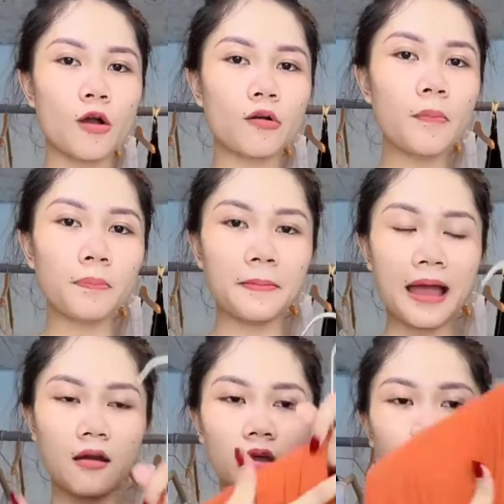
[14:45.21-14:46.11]
Châu cao
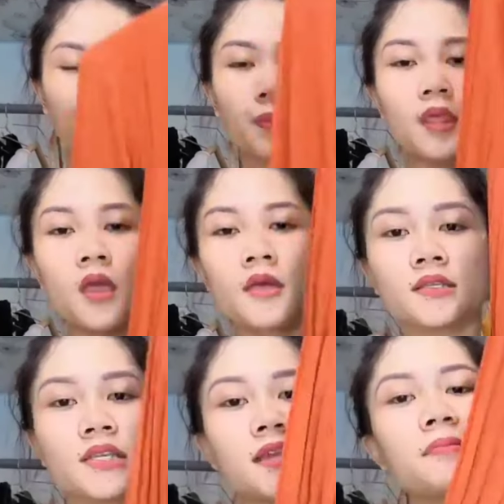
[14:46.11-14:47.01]
cấp mấy bà ơi
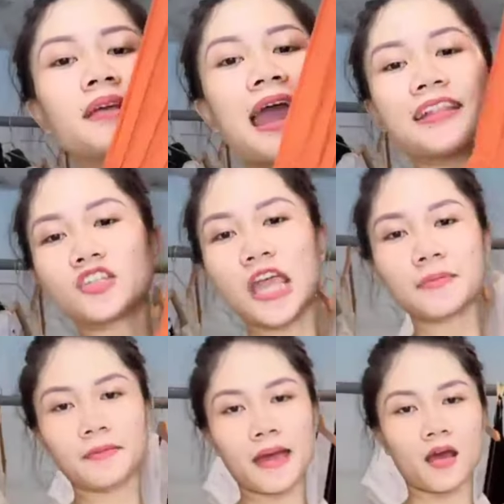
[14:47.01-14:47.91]
90
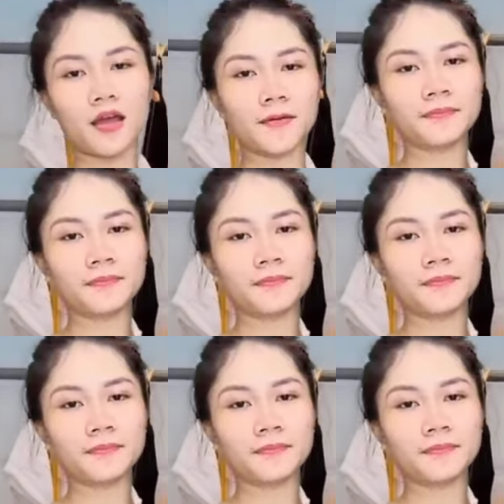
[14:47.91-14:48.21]
ngàn cho em mấy bà